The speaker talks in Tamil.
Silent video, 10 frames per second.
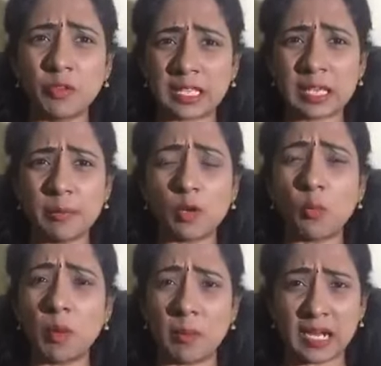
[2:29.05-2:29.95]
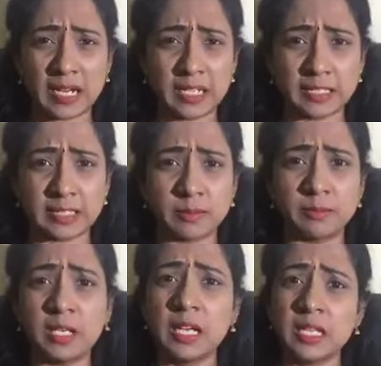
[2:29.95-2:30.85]
ஃபார் எக்ஸாம்பிள் ரொம்ப மன
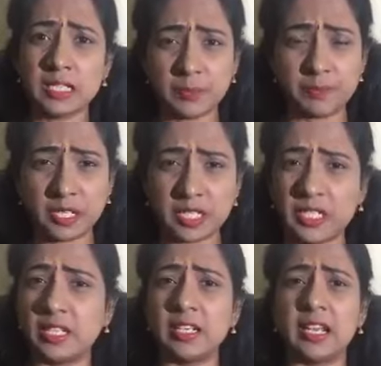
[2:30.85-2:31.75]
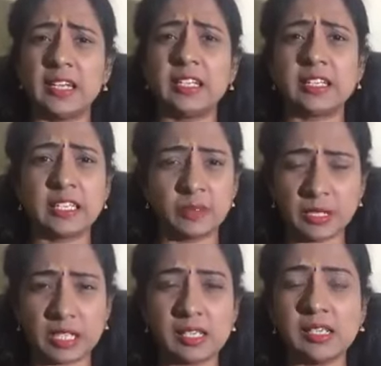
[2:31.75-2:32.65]
அழுத்தம் டிப்ரெஷன் நிறைய
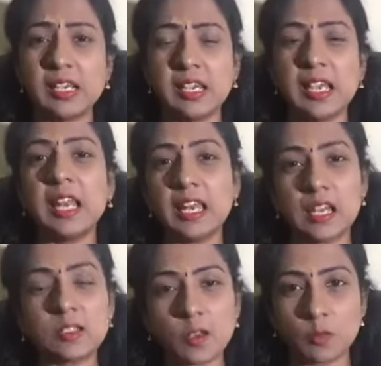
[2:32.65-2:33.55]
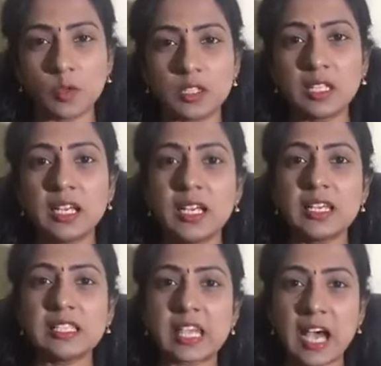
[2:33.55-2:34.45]
கிருமிகள் எல்லாம் சொல்லும் போது
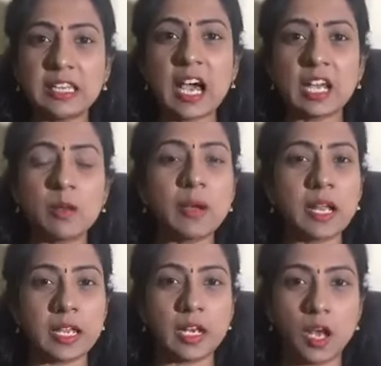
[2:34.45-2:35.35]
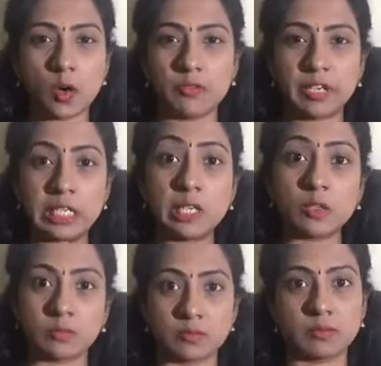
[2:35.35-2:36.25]
சாதாரணமாக நான் எல்லாரோட
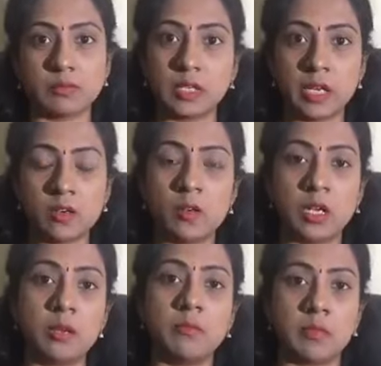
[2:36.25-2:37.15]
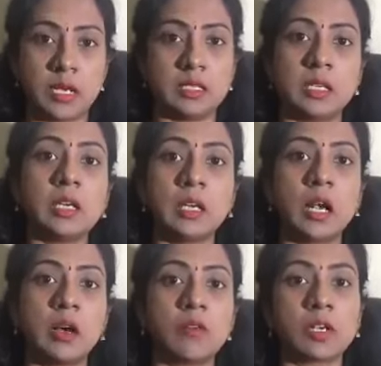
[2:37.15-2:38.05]
வீட்லேயும் என்னோட மாதர்
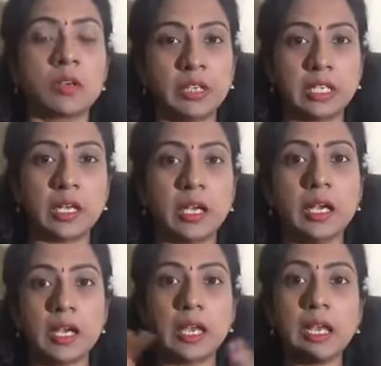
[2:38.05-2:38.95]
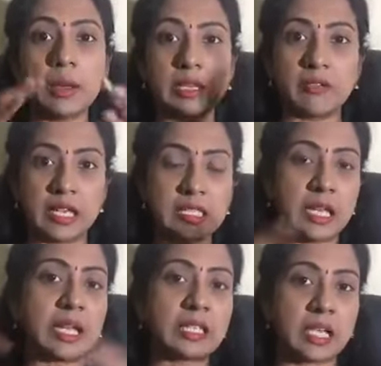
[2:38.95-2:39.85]
இல்லை அவங்க வீட்டில் இல்லை அந்த
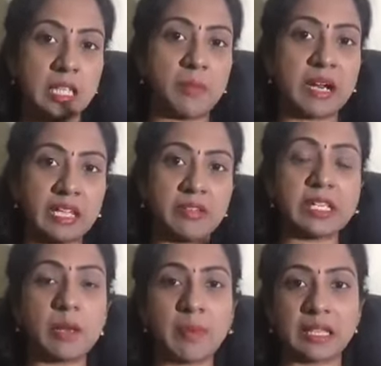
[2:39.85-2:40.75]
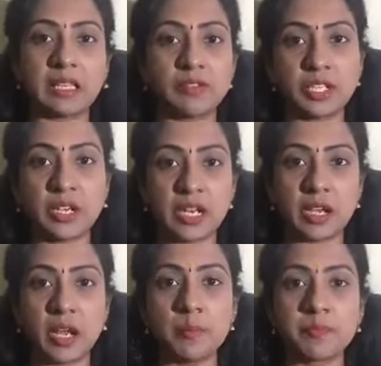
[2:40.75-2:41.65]
வயசான எங்கள் தாத்தா பாட்டி வீட்டில் பார்த்த விஷயம்
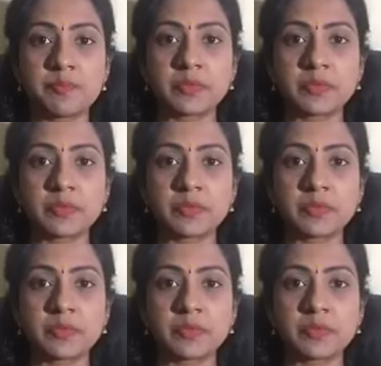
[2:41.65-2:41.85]
என்னன்னா